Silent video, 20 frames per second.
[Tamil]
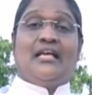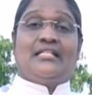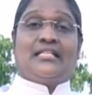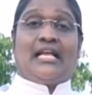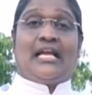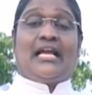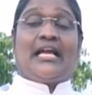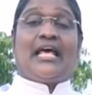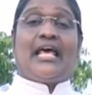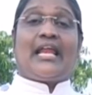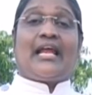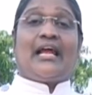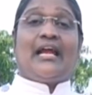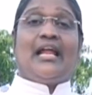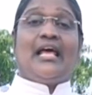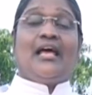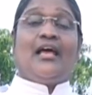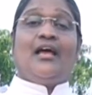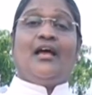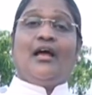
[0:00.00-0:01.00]
சில
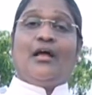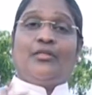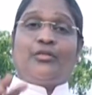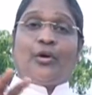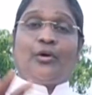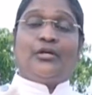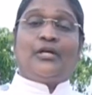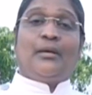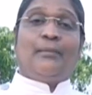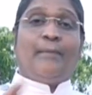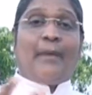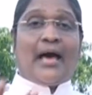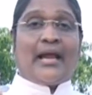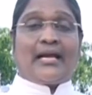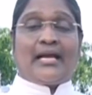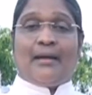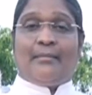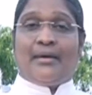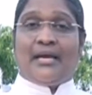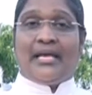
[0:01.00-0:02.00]
நேரங்களில் தொட்டு
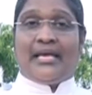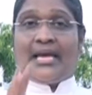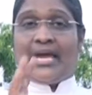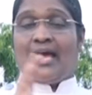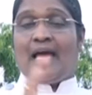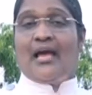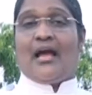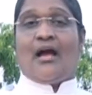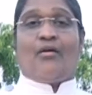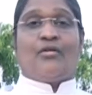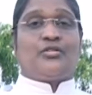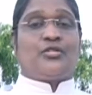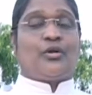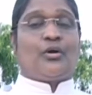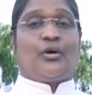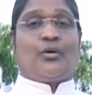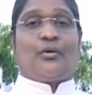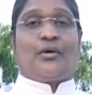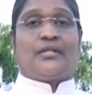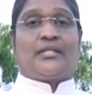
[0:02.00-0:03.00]
பார்க்காமலேயே அவர்
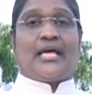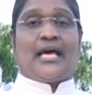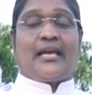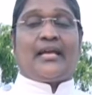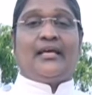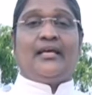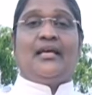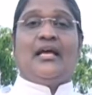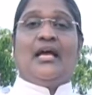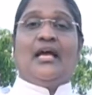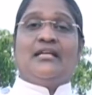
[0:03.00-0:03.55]
சுகம் கொடுத்தாரு